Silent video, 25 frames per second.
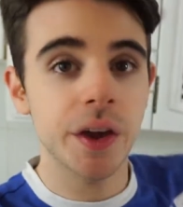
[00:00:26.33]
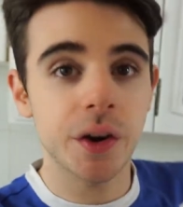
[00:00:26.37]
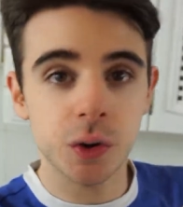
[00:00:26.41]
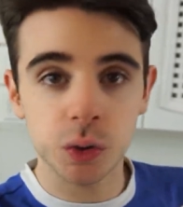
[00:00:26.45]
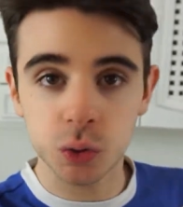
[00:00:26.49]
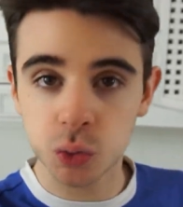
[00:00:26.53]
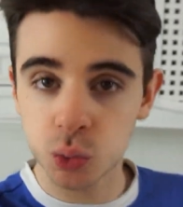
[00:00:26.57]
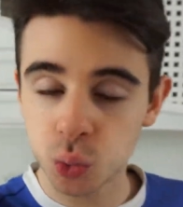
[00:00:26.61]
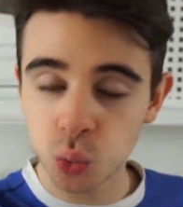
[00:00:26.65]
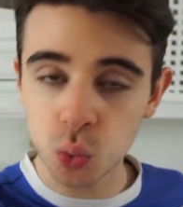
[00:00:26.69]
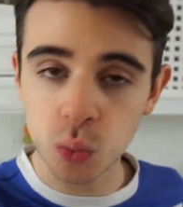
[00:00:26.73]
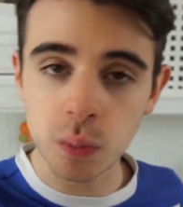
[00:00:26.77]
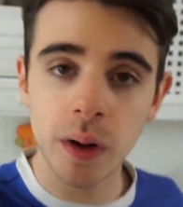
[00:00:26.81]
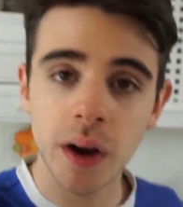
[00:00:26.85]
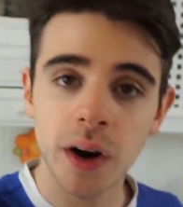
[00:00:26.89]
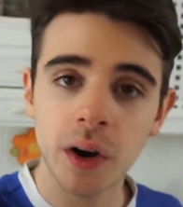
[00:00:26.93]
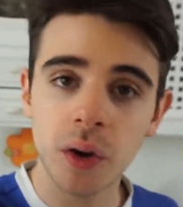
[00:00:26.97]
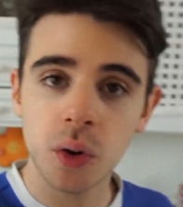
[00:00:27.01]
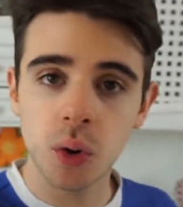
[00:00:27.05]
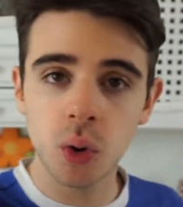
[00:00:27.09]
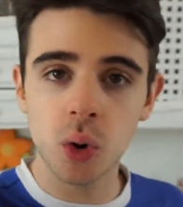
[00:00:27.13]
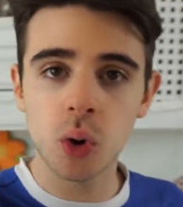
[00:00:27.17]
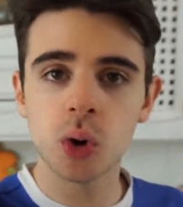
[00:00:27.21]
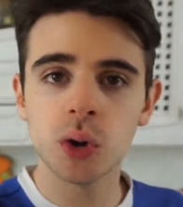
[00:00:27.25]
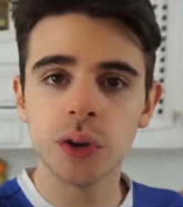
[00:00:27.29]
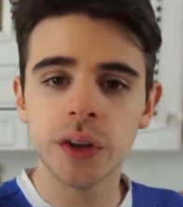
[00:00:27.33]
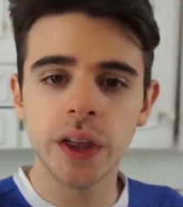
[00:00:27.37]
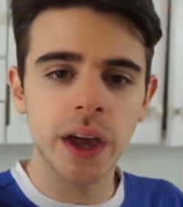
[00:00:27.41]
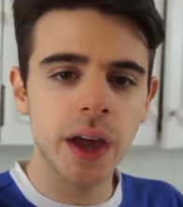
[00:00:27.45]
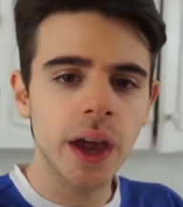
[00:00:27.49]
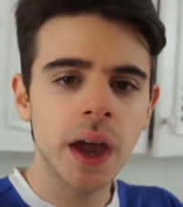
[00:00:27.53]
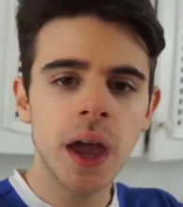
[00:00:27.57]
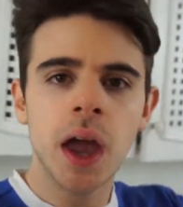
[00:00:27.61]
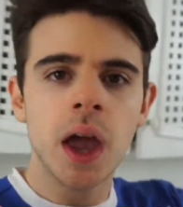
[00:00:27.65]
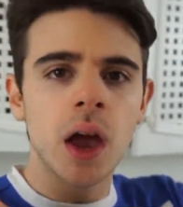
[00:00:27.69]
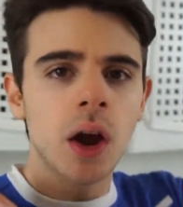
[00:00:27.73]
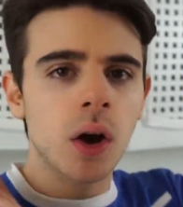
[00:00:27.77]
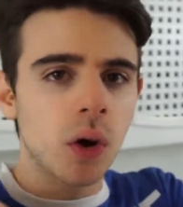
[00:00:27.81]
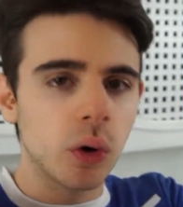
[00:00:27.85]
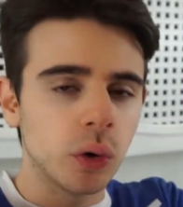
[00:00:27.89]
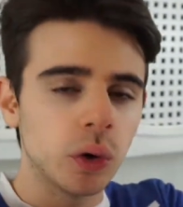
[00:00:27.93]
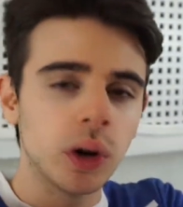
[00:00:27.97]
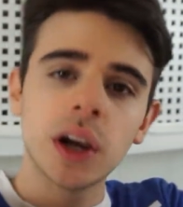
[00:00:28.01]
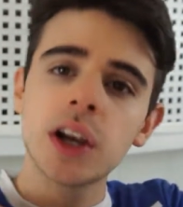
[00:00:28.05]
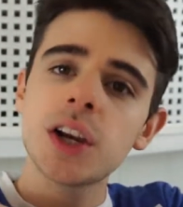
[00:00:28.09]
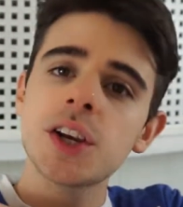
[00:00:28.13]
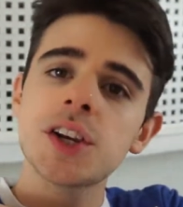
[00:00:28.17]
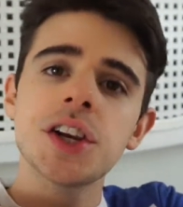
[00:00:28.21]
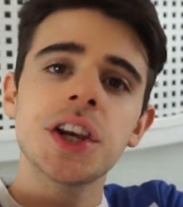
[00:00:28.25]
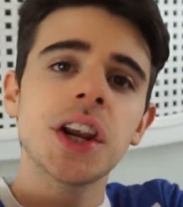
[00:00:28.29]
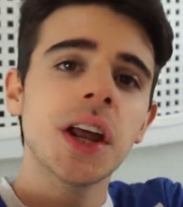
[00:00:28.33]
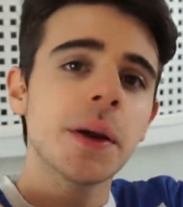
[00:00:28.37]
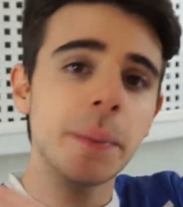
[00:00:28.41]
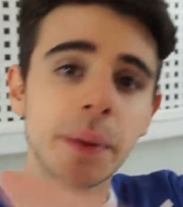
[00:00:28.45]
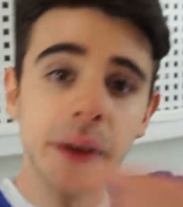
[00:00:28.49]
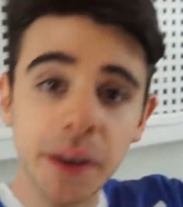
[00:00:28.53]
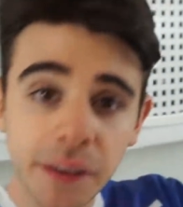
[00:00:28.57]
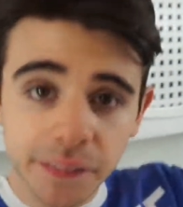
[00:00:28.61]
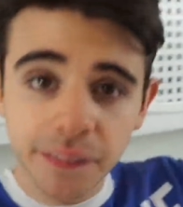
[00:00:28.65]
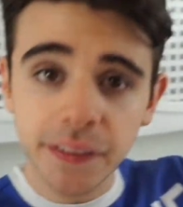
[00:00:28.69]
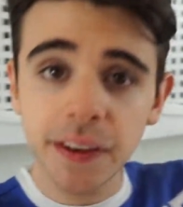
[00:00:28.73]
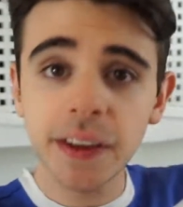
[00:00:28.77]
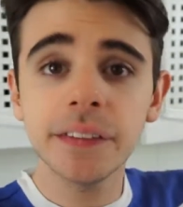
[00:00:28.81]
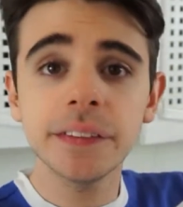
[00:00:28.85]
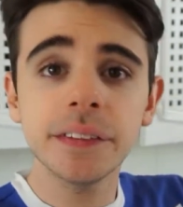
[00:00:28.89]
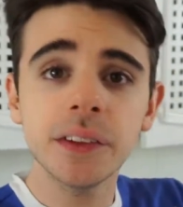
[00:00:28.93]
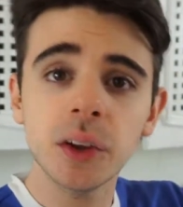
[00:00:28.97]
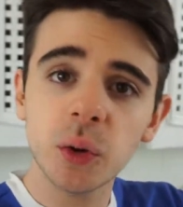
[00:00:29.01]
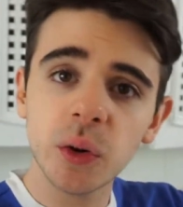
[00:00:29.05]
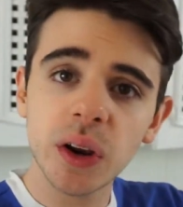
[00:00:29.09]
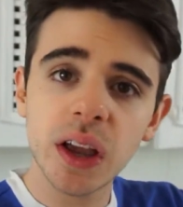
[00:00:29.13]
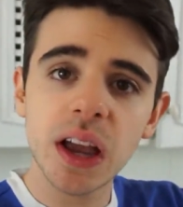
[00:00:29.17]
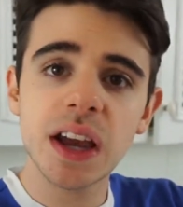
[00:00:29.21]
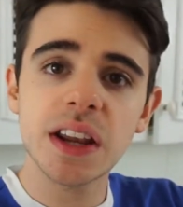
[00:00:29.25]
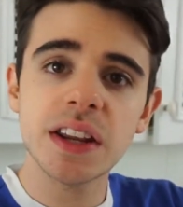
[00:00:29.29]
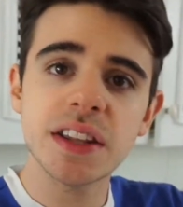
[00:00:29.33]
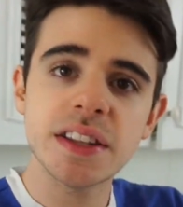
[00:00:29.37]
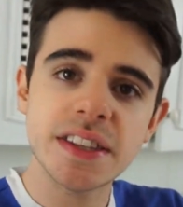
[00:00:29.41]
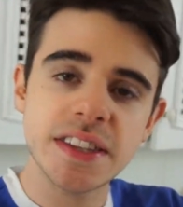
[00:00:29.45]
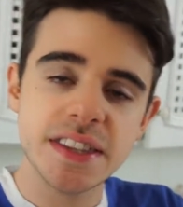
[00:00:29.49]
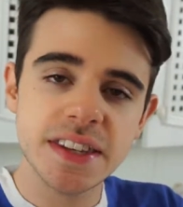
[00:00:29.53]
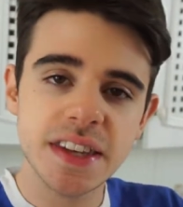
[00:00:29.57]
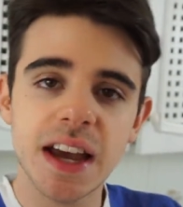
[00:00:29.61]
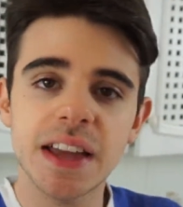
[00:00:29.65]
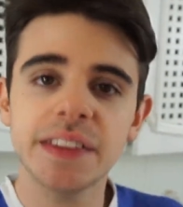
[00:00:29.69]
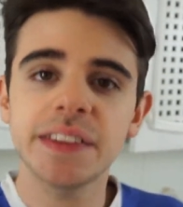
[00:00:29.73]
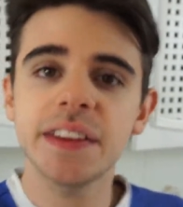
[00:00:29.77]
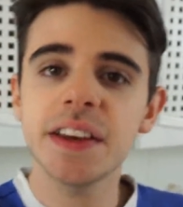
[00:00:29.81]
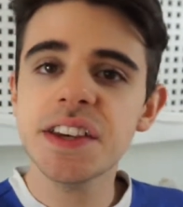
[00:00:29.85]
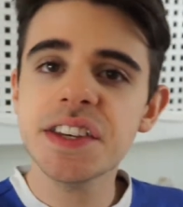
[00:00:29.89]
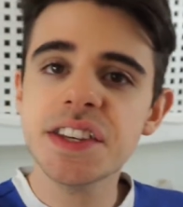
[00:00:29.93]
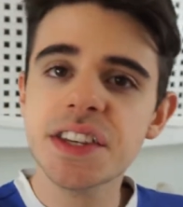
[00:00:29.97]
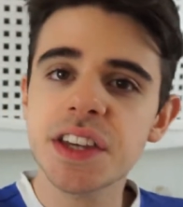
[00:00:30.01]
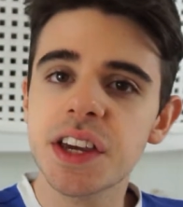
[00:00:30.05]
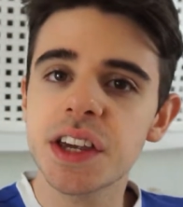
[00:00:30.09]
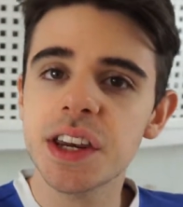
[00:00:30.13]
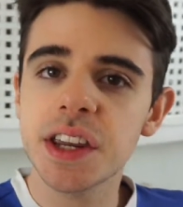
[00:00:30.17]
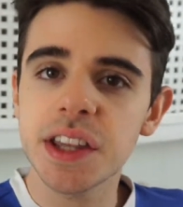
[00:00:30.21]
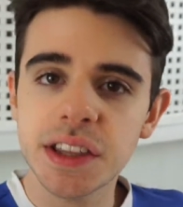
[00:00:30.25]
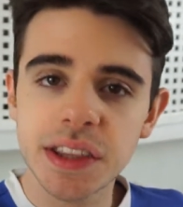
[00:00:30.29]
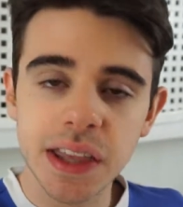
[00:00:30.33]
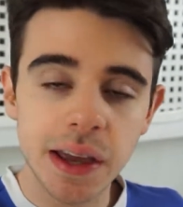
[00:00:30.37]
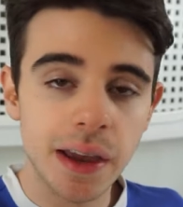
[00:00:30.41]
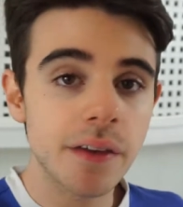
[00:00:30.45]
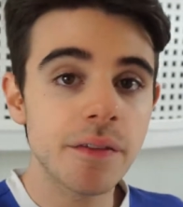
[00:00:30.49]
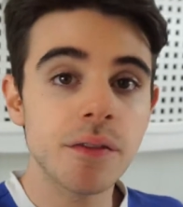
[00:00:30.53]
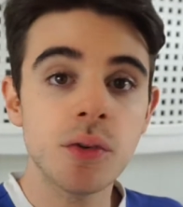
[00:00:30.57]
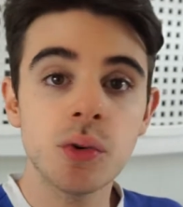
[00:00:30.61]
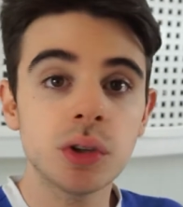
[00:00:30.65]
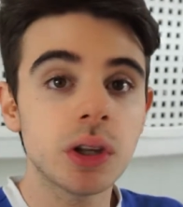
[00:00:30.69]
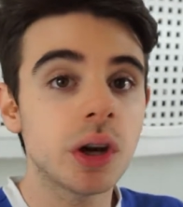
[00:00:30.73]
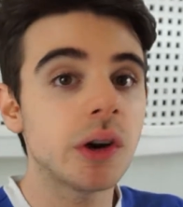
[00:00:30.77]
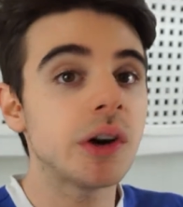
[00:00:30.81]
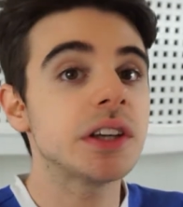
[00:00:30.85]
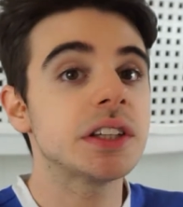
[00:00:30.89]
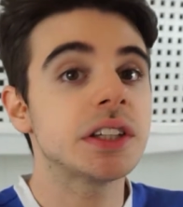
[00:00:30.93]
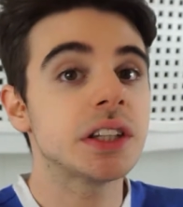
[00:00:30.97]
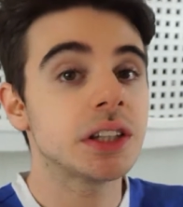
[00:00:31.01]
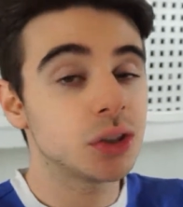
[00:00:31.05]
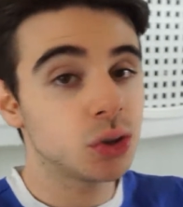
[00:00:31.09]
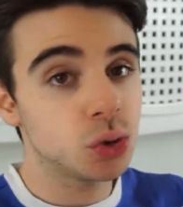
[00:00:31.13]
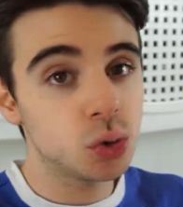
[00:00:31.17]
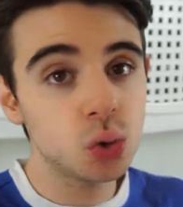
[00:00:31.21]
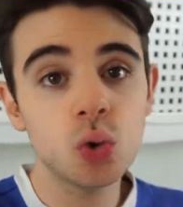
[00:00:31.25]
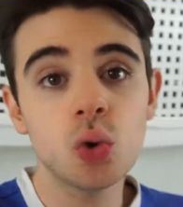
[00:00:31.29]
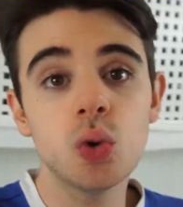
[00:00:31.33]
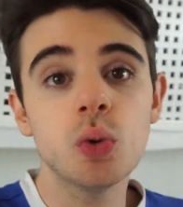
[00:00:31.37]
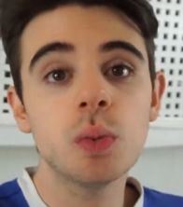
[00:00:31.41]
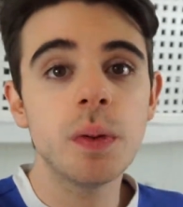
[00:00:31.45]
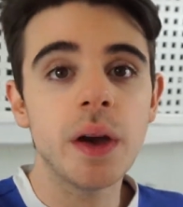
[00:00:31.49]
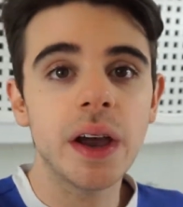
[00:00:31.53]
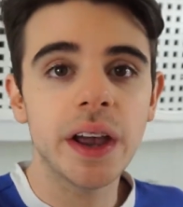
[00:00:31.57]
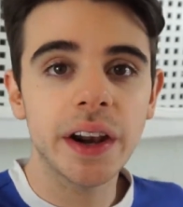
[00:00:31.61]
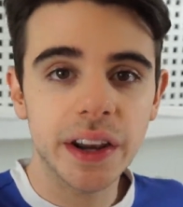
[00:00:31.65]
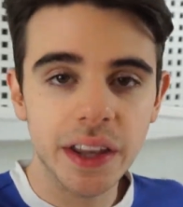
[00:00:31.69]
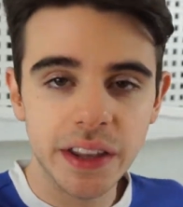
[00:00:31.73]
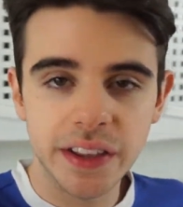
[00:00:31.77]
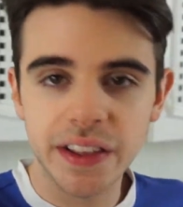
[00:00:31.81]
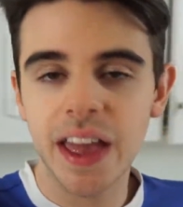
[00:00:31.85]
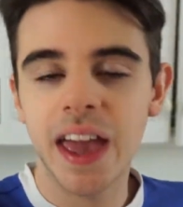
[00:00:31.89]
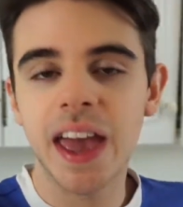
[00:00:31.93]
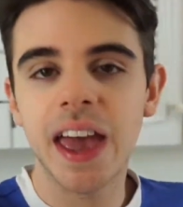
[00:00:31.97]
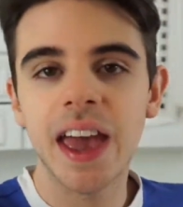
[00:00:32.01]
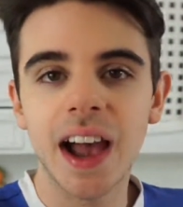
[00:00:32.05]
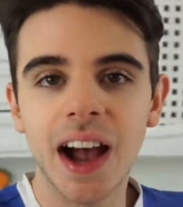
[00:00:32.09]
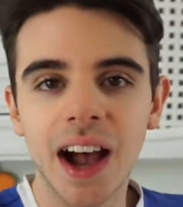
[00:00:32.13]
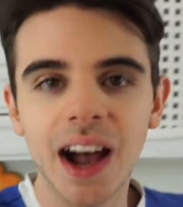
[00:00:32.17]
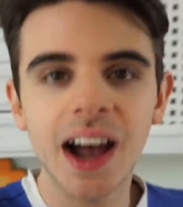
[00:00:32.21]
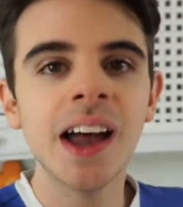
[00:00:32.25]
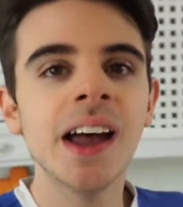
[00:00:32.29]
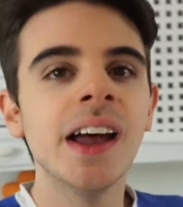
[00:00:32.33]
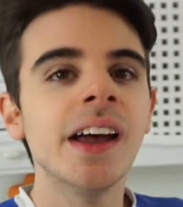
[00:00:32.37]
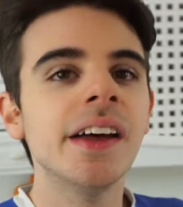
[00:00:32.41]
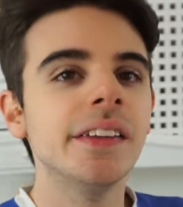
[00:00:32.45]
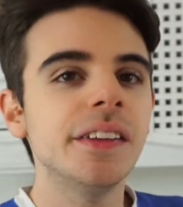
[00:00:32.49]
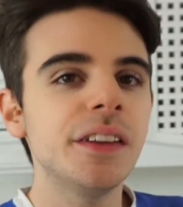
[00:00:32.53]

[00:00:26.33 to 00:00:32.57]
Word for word: ero sul balcone con la scena per niente organizzata e scritta è venuta questa super idea